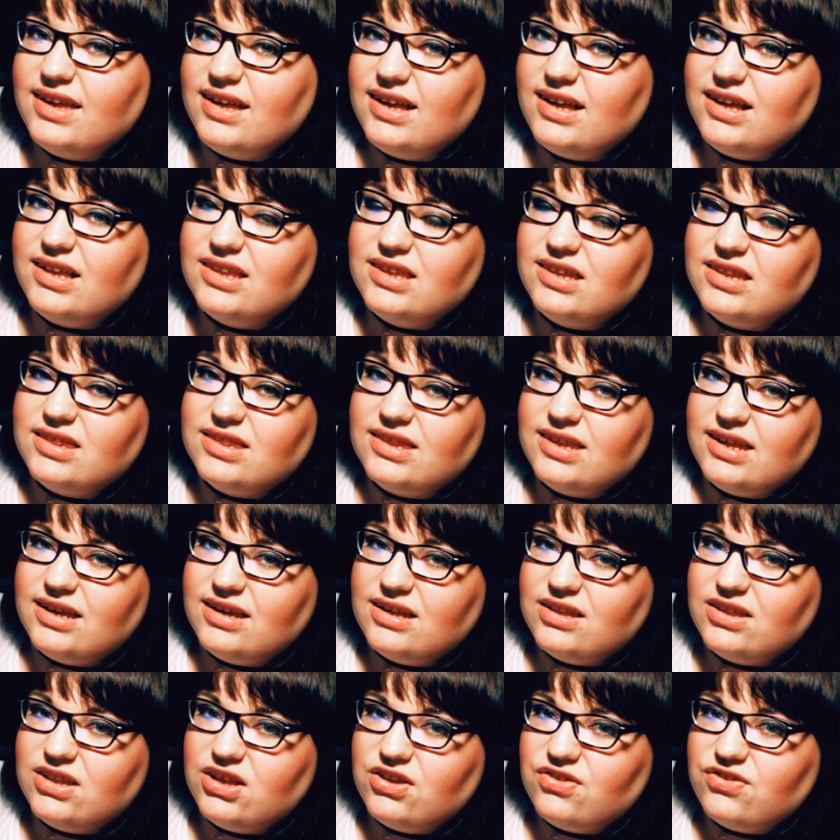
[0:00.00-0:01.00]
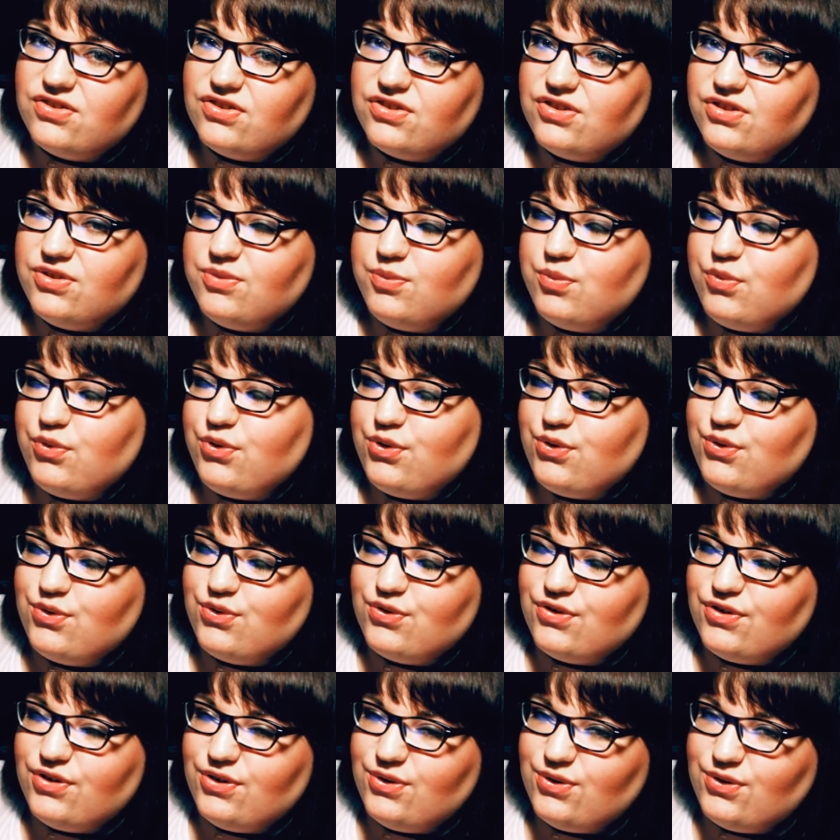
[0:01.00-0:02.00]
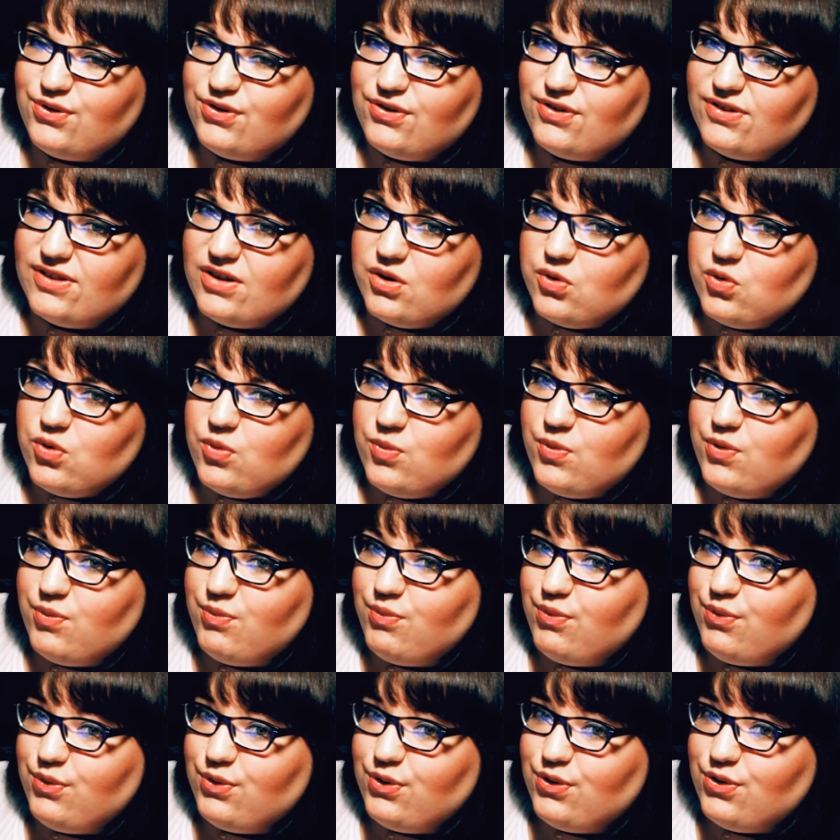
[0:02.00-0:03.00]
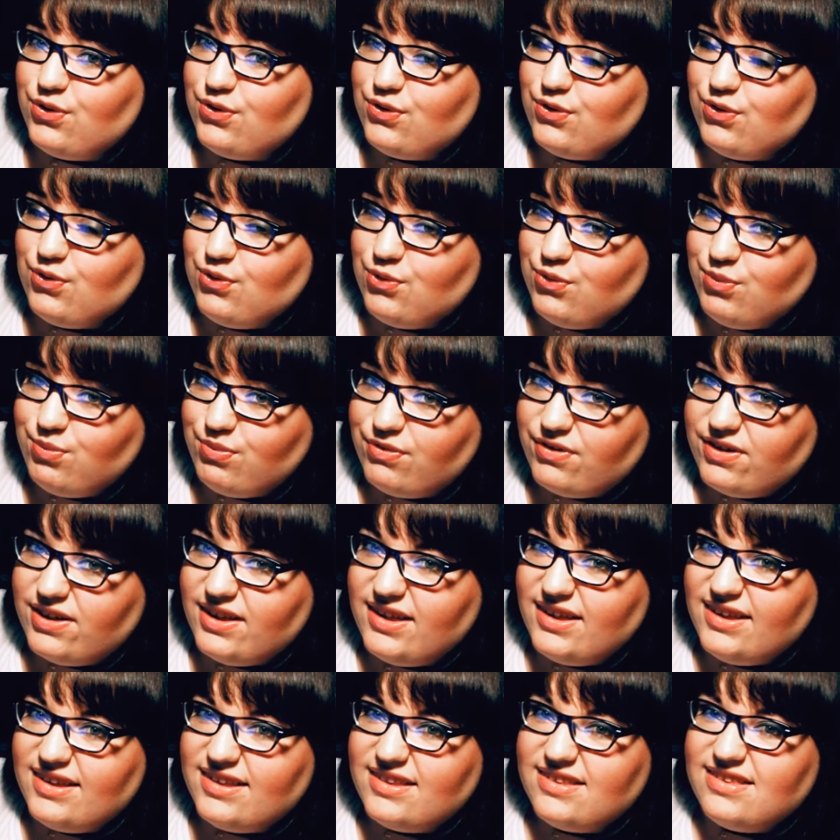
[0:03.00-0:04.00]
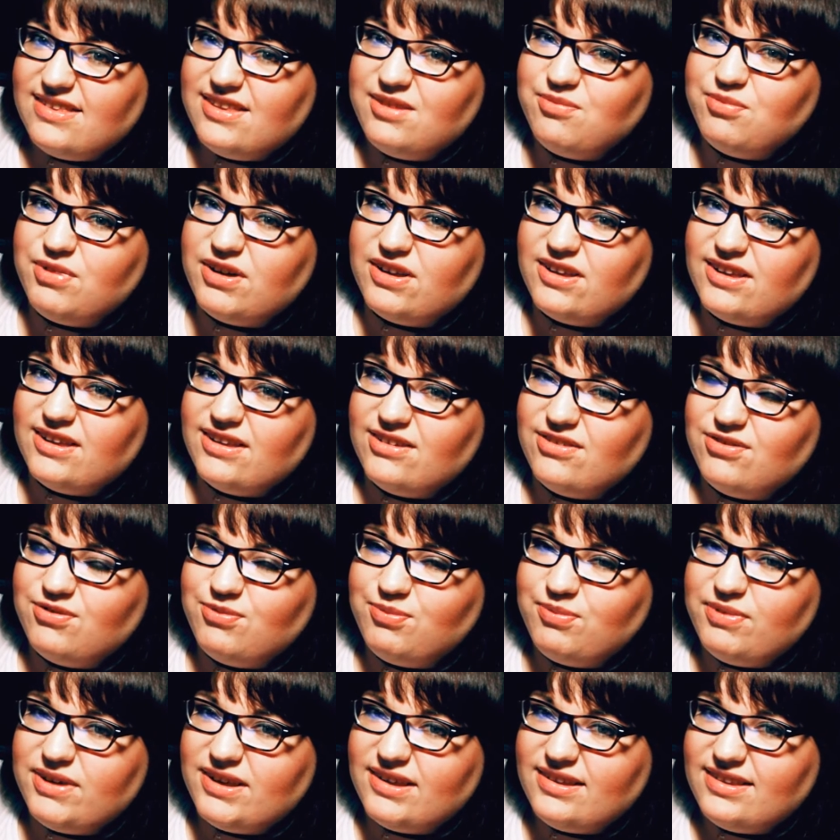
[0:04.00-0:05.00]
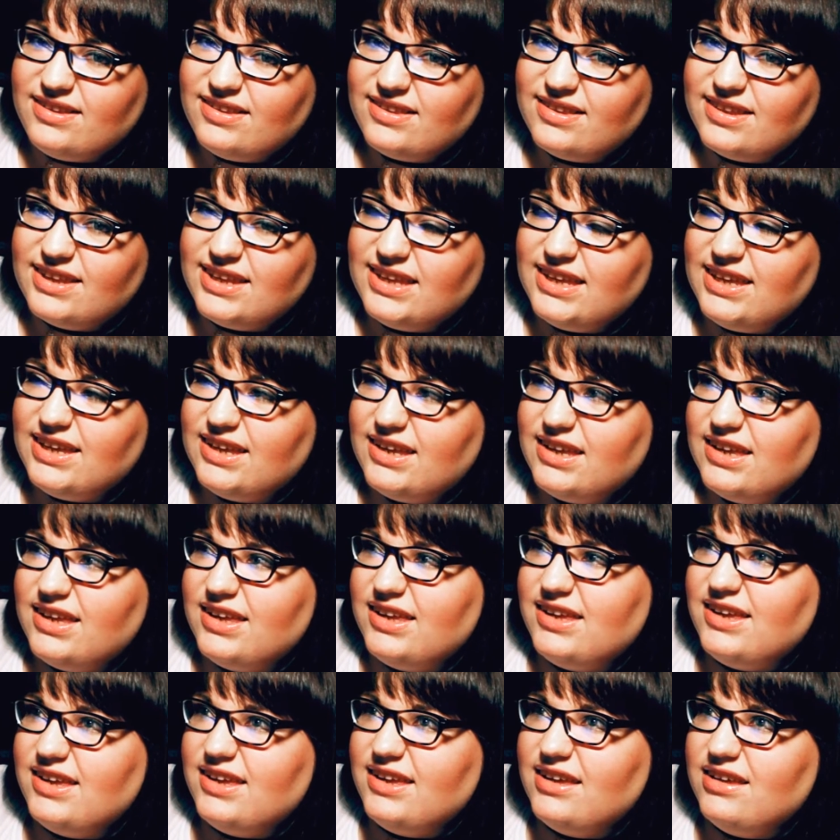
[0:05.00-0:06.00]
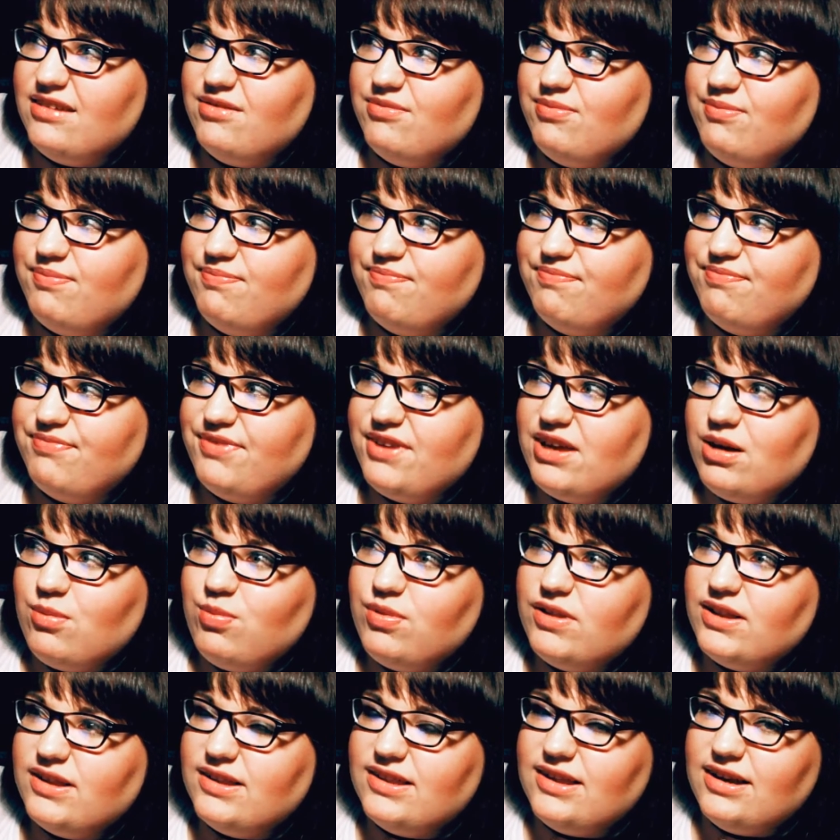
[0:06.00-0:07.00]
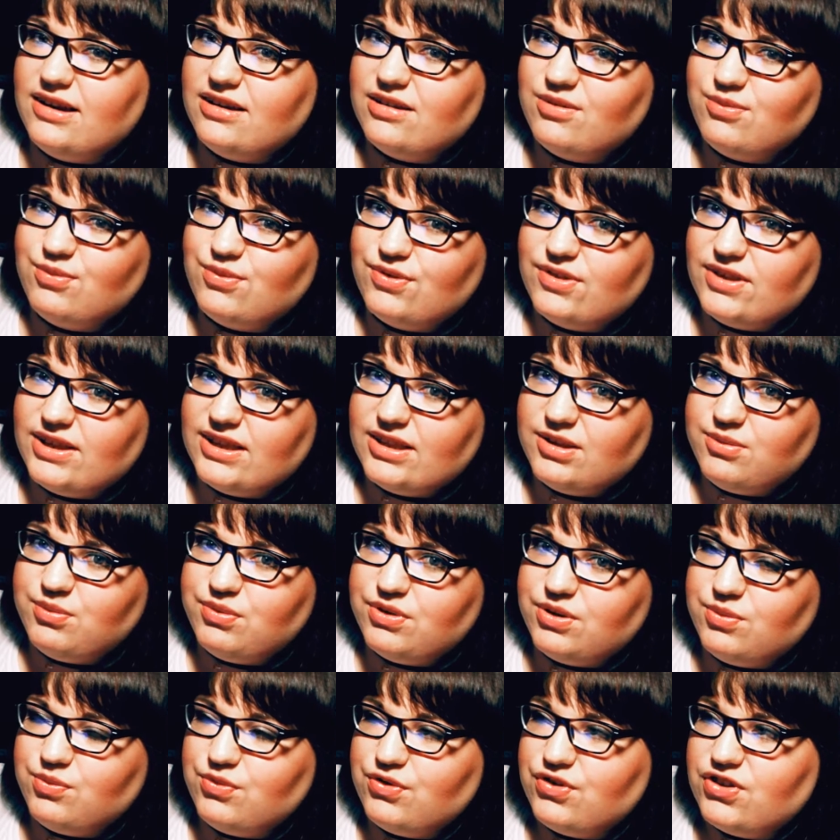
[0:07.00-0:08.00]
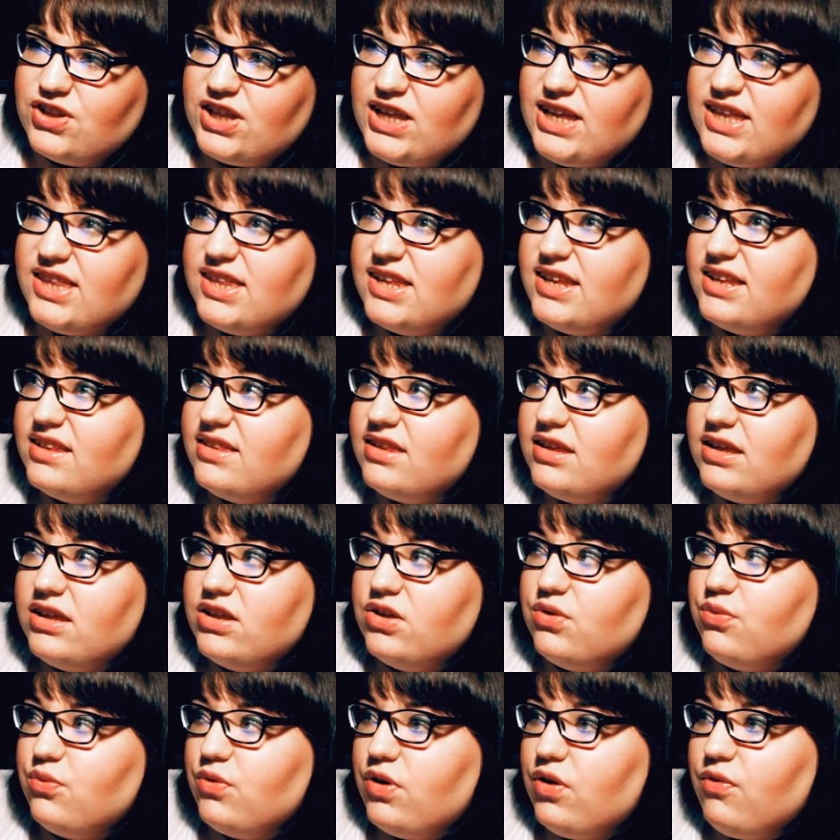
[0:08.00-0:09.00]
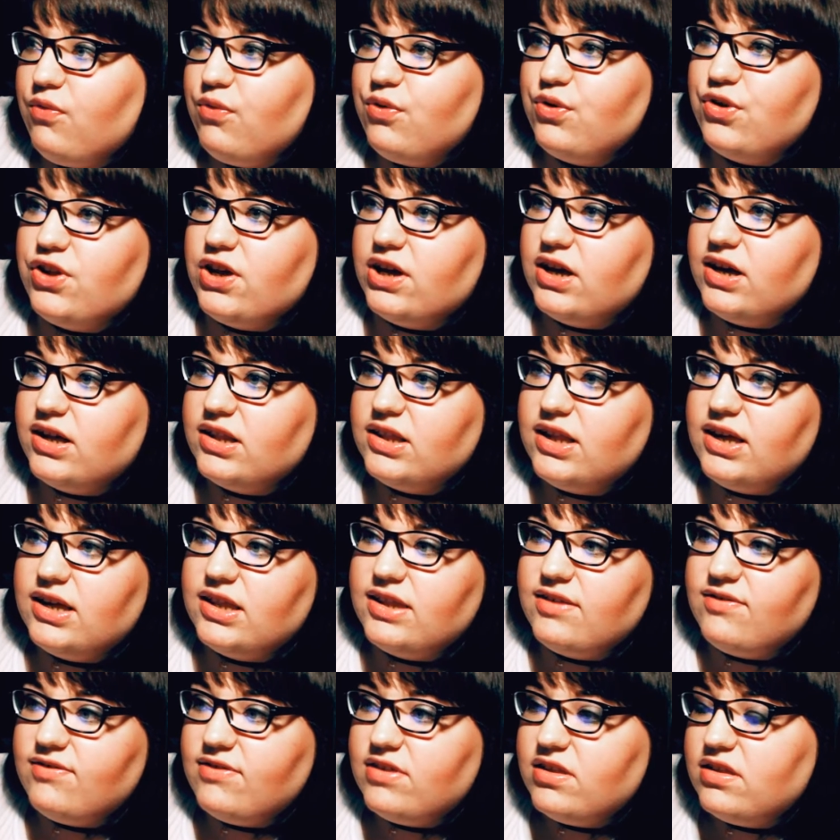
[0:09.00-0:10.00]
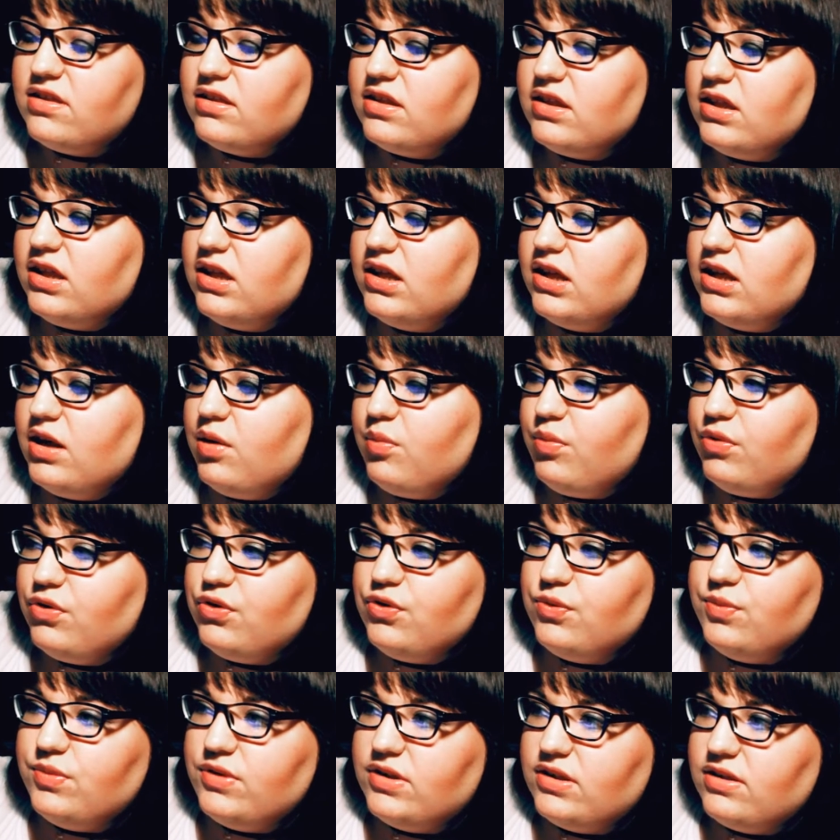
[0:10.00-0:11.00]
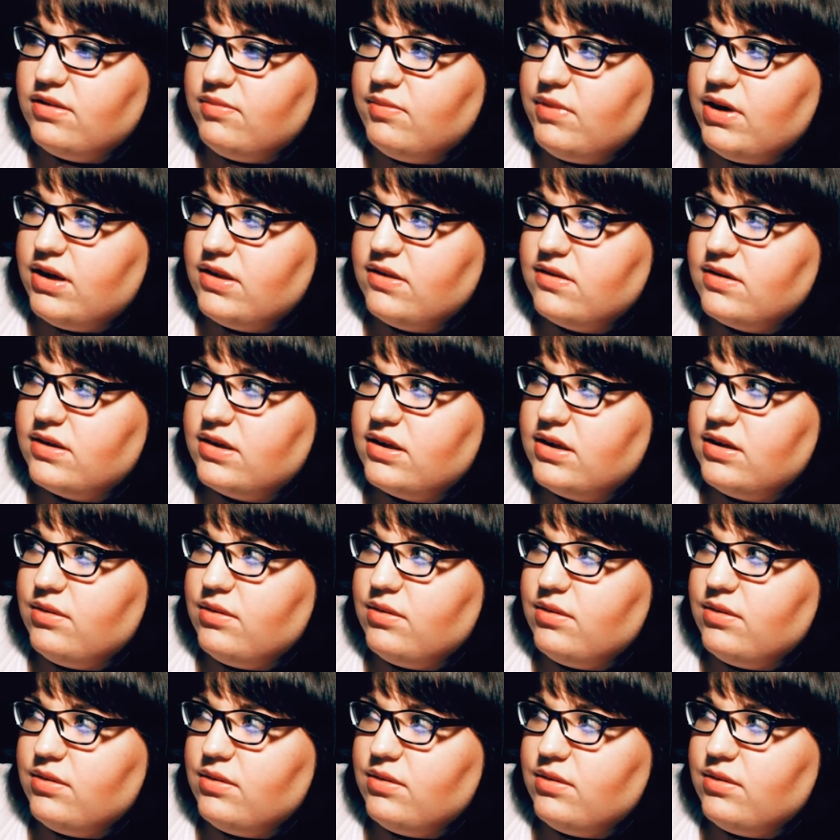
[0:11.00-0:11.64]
Этот тег начал мой очень хороший знакомый по YouTube, Дима Киев Бест, и я благодарна ему за это, потому что я нигде ни у кого никогда не видела подобной тематики.